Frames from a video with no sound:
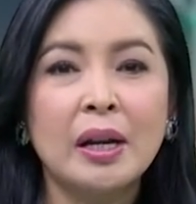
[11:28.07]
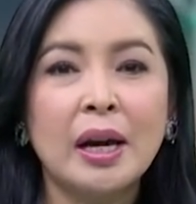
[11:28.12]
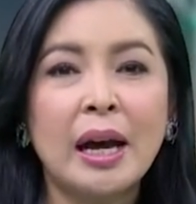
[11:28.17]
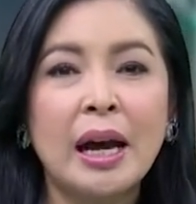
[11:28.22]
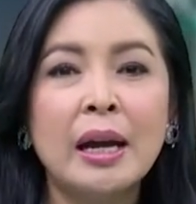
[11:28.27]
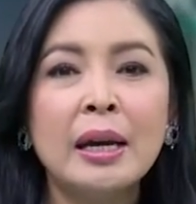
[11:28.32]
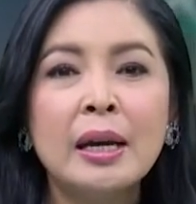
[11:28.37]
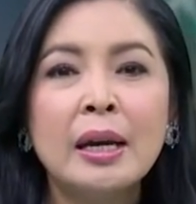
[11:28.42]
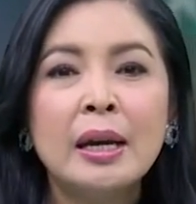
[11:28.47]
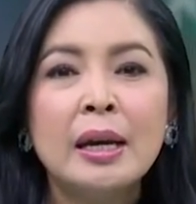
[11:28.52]
นะ
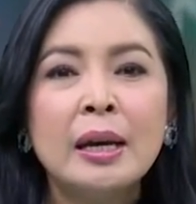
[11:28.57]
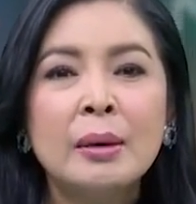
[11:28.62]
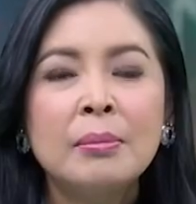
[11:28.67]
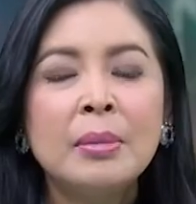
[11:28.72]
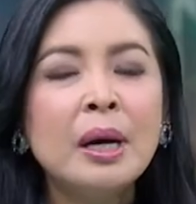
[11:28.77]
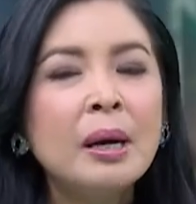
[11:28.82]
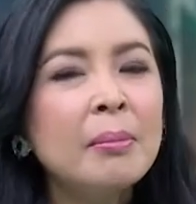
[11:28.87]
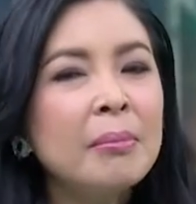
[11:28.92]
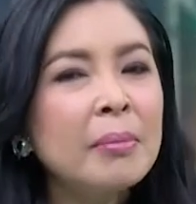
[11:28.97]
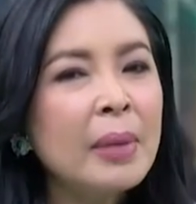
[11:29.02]
คะ
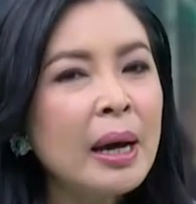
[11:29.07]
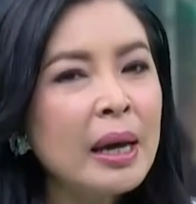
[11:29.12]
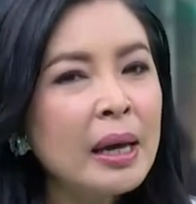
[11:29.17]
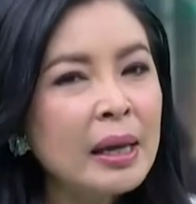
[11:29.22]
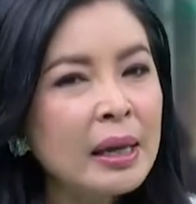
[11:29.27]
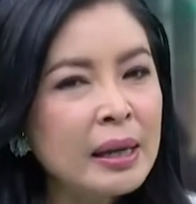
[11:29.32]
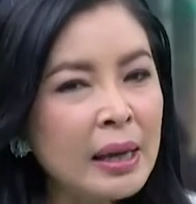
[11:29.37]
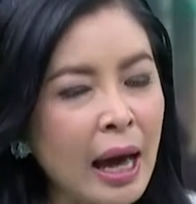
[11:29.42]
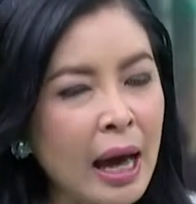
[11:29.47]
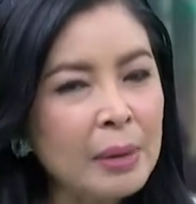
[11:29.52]
เมื่อไม่
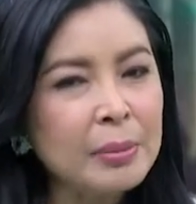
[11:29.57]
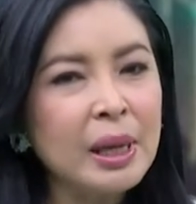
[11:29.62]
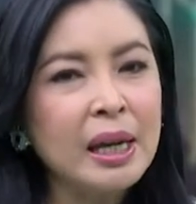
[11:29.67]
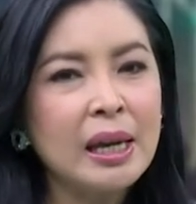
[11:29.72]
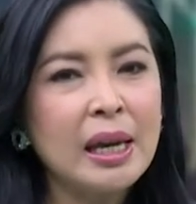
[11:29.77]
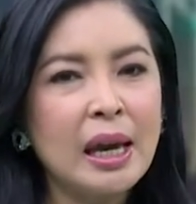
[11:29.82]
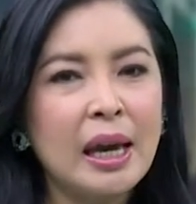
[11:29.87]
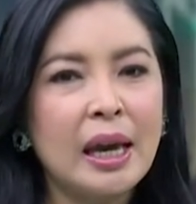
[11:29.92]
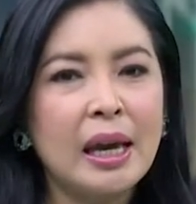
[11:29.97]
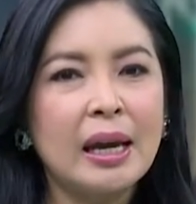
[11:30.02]
นานมา
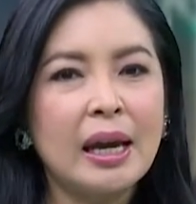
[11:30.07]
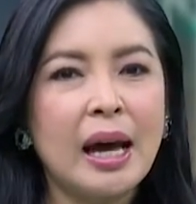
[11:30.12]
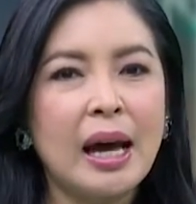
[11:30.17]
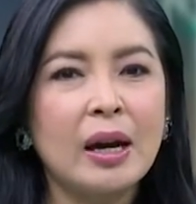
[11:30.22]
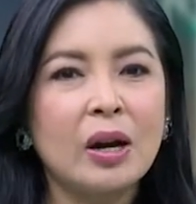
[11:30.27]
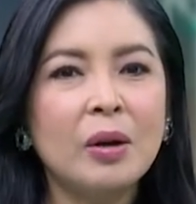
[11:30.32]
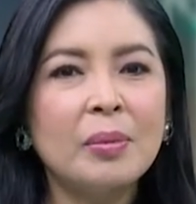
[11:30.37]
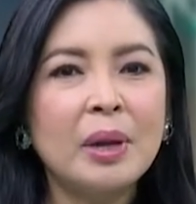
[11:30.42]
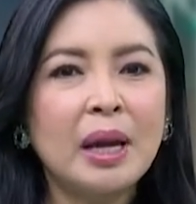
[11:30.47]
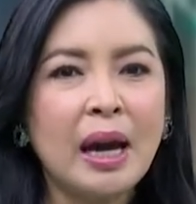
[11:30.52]
นี้เอง
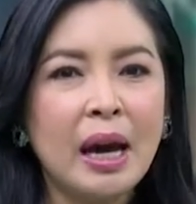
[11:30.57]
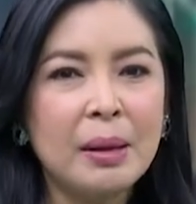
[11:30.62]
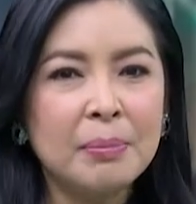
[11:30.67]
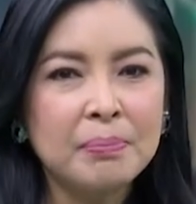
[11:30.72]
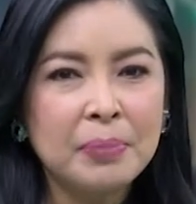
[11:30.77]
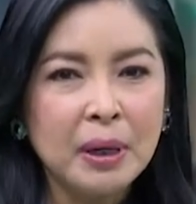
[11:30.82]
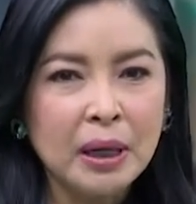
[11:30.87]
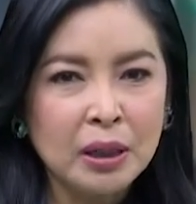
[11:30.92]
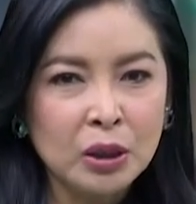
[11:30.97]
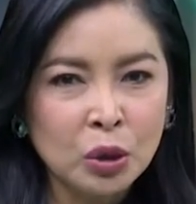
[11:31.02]
ค่ะก็มีการ
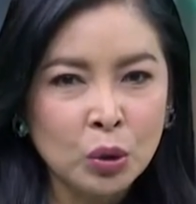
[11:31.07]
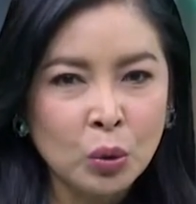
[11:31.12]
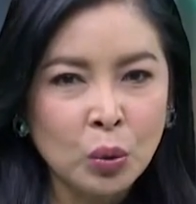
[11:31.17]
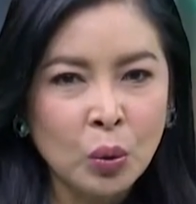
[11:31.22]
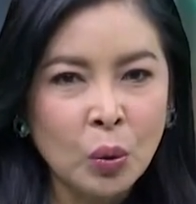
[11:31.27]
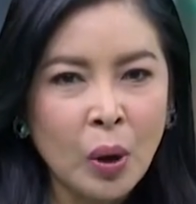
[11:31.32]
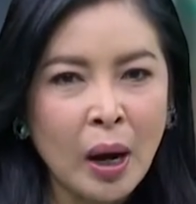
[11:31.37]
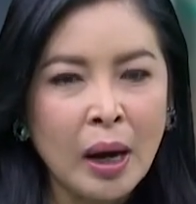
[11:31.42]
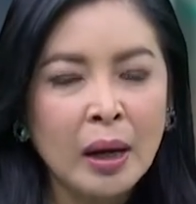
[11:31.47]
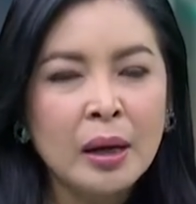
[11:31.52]
เปิด
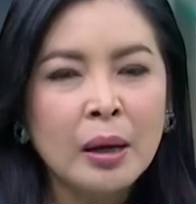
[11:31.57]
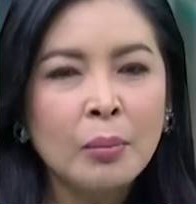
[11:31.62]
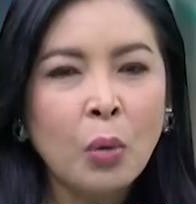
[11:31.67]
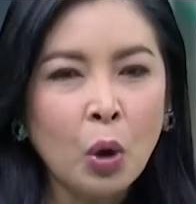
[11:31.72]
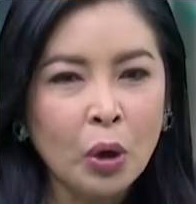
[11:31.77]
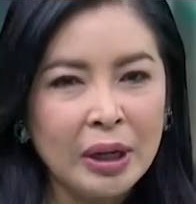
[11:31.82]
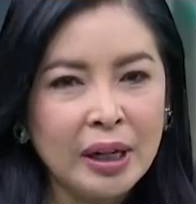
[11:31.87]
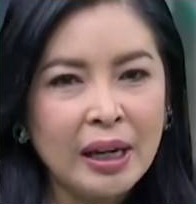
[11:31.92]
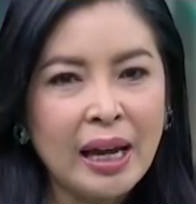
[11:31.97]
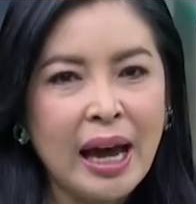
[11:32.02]
ตัว
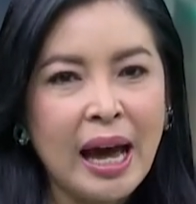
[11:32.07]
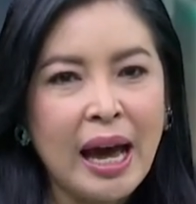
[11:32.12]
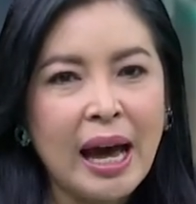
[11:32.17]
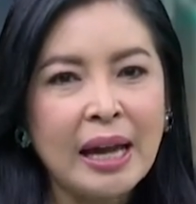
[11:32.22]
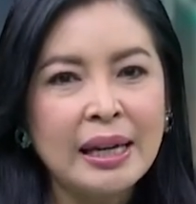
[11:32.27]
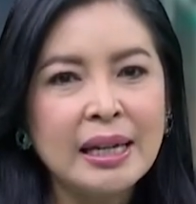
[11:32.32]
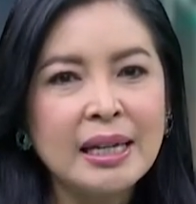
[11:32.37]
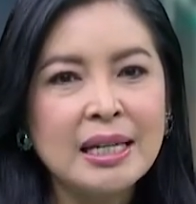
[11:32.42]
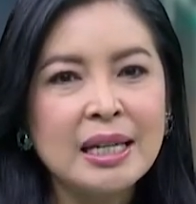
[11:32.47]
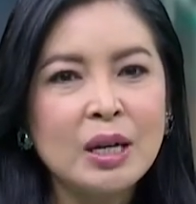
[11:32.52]
ผลงา
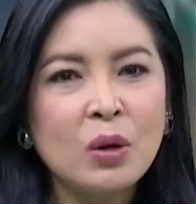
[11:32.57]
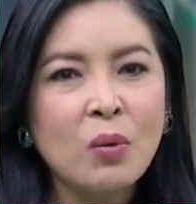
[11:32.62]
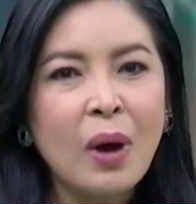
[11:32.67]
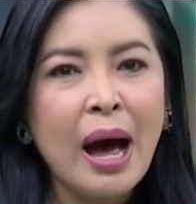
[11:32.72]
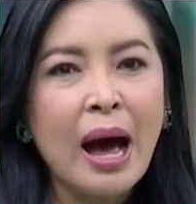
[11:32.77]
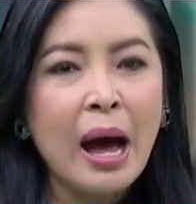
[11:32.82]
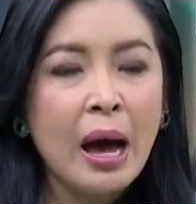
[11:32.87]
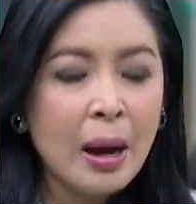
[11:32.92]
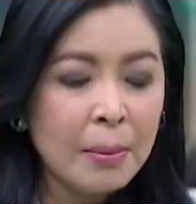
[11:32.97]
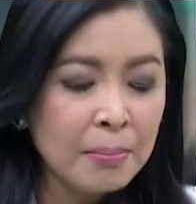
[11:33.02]
นที่ชื่อ
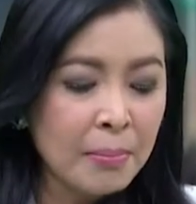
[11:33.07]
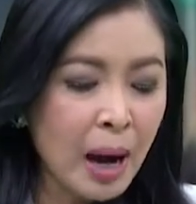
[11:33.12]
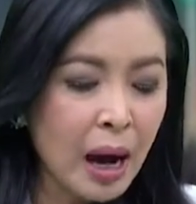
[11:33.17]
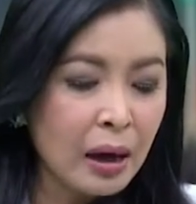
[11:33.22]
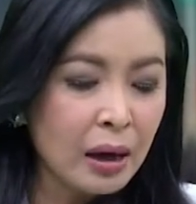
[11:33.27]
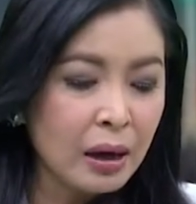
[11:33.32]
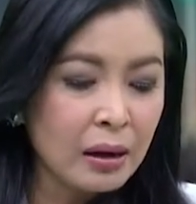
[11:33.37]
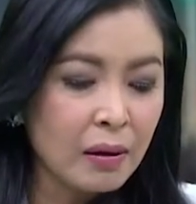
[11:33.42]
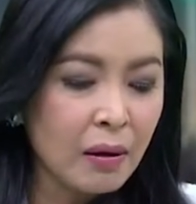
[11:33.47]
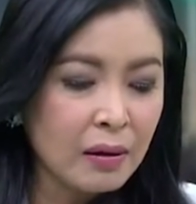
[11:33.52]
ว่ามา
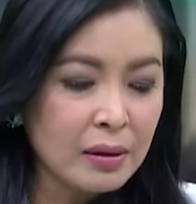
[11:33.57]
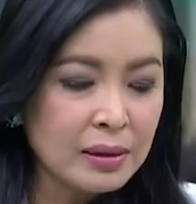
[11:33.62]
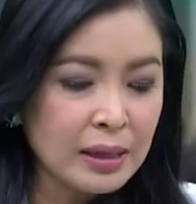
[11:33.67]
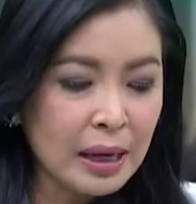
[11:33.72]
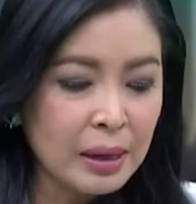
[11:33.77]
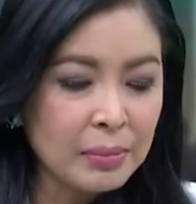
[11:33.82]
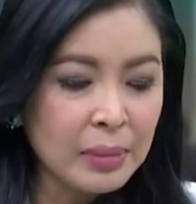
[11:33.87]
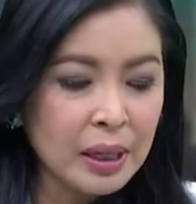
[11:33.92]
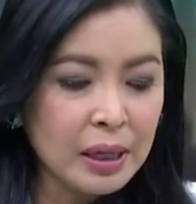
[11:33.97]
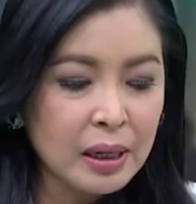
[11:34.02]
กะรองไซ
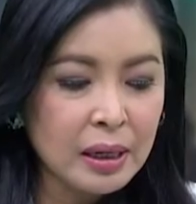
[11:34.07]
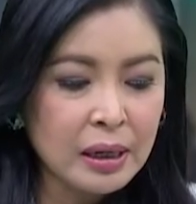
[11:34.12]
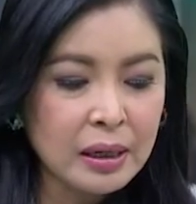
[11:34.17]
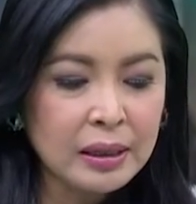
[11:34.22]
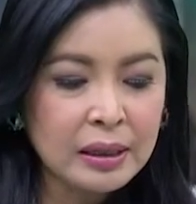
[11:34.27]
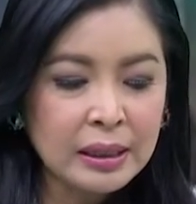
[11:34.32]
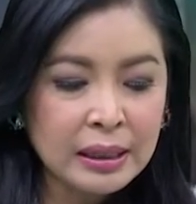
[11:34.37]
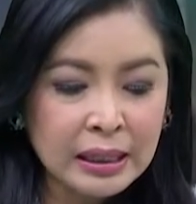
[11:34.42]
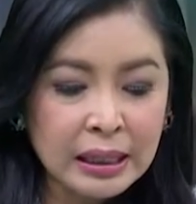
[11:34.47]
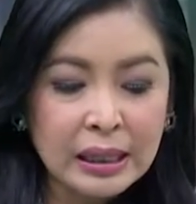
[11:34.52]
เบอร์
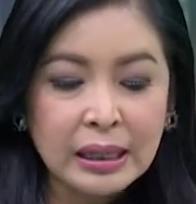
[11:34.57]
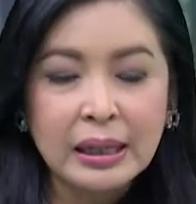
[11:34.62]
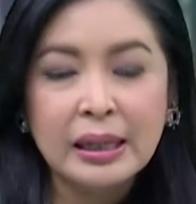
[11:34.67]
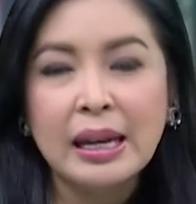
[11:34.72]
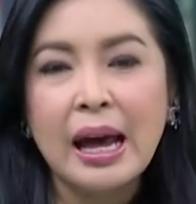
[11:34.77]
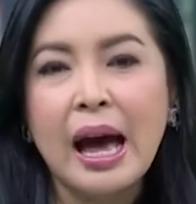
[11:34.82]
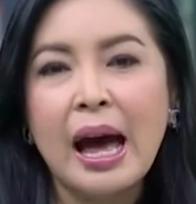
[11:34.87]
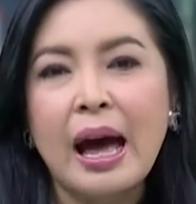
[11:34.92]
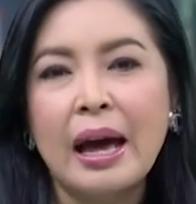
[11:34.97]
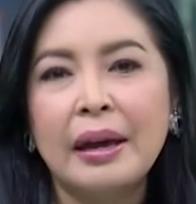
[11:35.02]
กิน
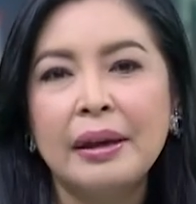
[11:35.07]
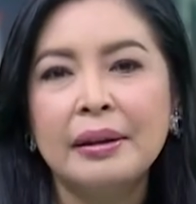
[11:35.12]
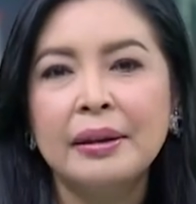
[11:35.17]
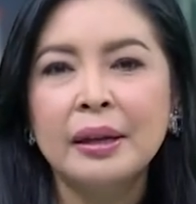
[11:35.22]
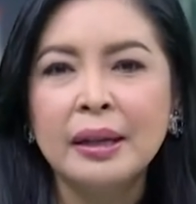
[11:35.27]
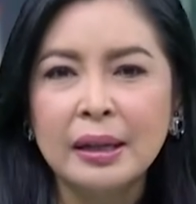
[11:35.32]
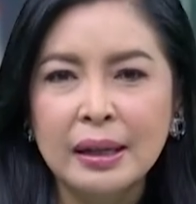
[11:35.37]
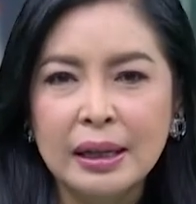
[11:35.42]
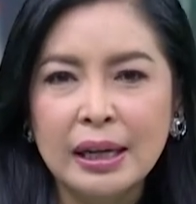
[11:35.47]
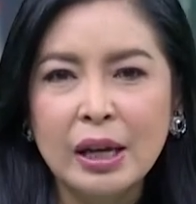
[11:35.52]
ได้
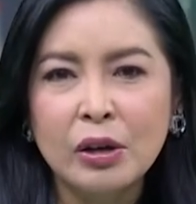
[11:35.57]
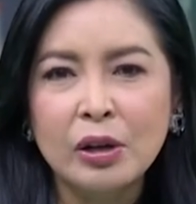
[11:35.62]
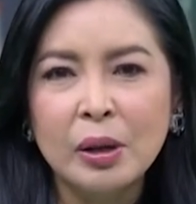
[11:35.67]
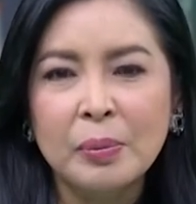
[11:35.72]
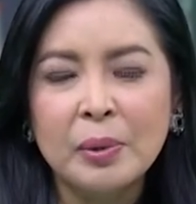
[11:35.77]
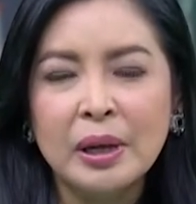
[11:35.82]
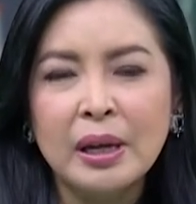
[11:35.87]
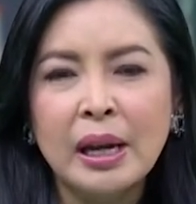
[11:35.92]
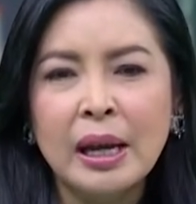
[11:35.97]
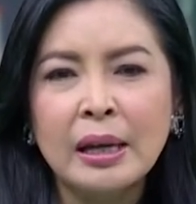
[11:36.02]
หนึ่งเดียวใน
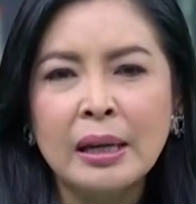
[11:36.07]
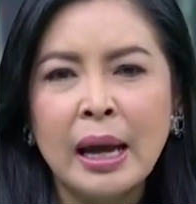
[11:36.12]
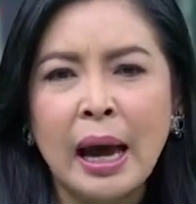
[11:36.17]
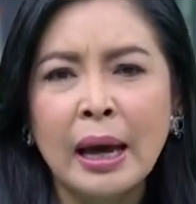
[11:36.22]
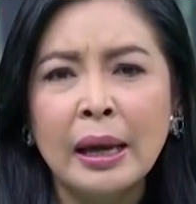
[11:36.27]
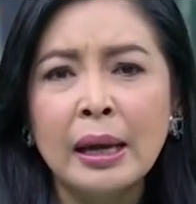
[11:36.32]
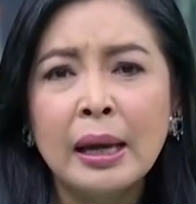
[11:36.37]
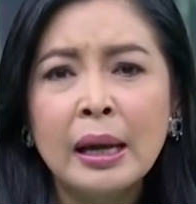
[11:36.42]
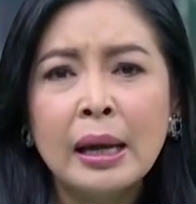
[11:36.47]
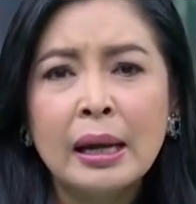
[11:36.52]
ประเทศไท
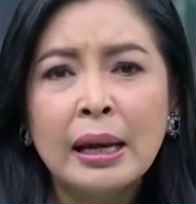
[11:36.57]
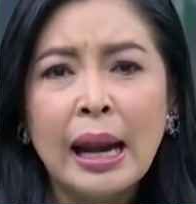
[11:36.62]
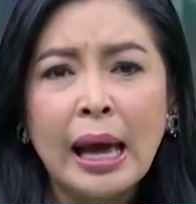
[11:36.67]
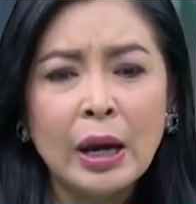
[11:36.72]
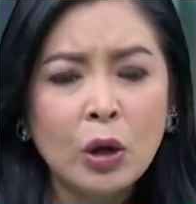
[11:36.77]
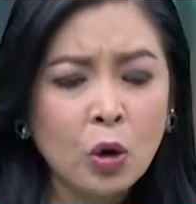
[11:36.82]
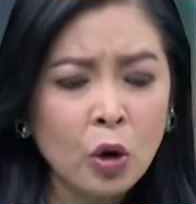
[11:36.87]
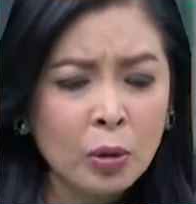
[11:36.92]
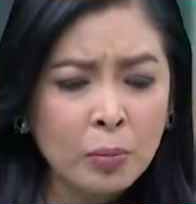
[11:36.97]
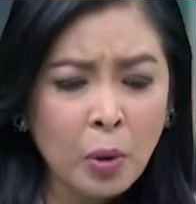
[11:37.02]
ยห
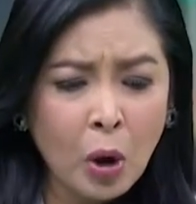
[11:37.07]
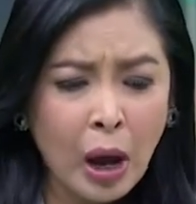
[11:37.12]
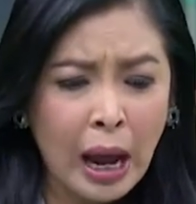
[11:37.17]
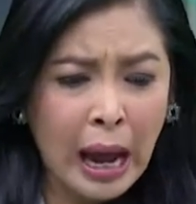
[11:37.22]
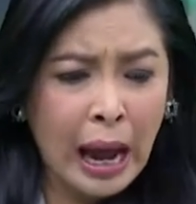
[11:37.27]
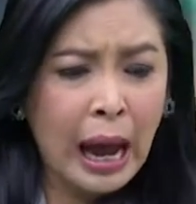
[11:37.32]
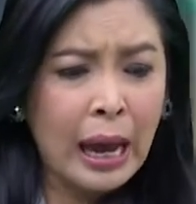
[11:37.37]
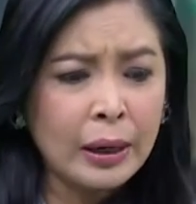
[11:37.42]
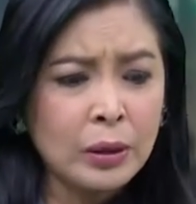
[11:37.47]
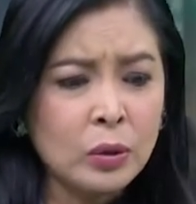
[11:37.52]
ลายคนพอ
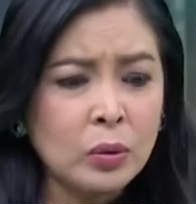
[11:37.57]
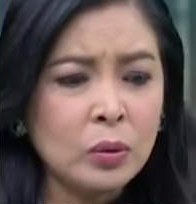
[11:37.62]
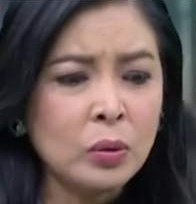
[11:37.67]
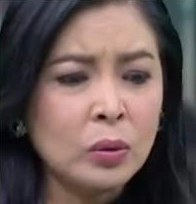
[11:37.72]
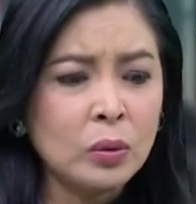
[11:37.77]
อ่าน